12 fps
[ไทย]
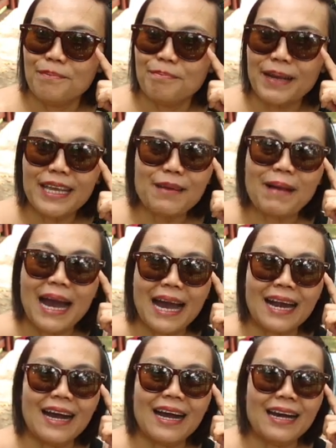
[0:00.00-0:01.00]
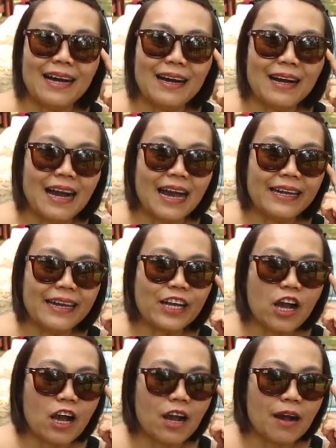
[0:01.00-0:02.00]
ไม่กี่บาทอะอันนี้
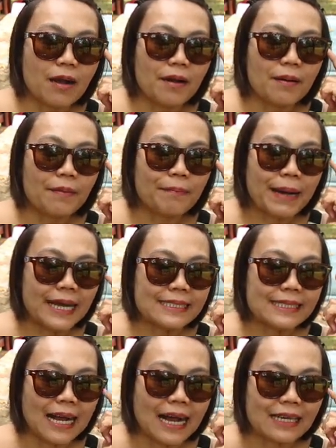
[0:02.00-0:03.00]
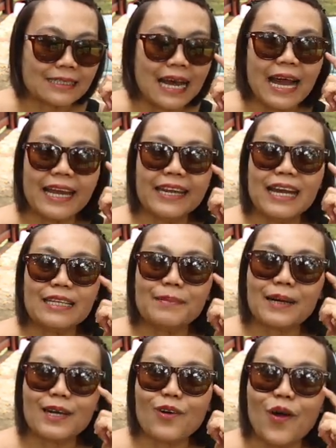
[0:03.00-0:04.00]
ก็มาจากไทยน่าจะป
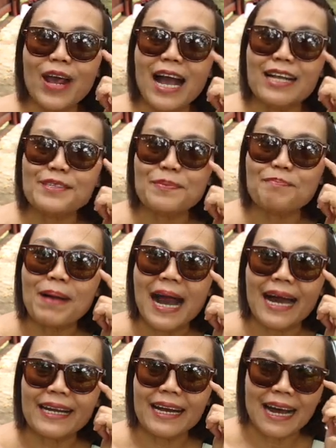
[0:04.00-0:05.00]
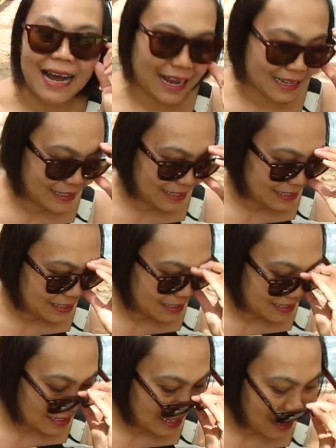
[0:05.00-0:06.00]
ระมาณร้อยห้าสิบบาทนะคะ
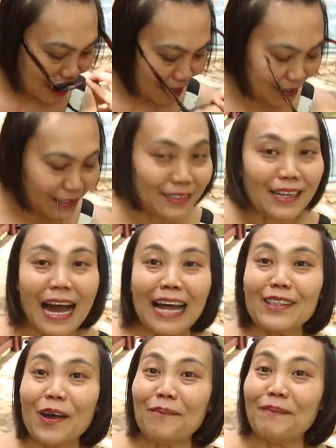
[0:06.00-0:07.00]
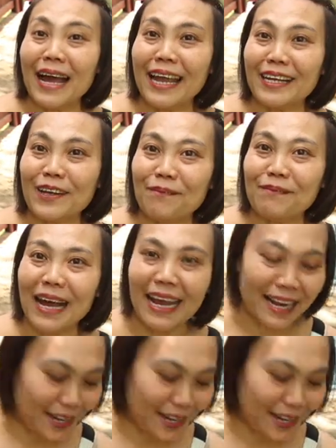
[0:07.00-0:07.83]
อ่ะอันต่อไปอันต่อไป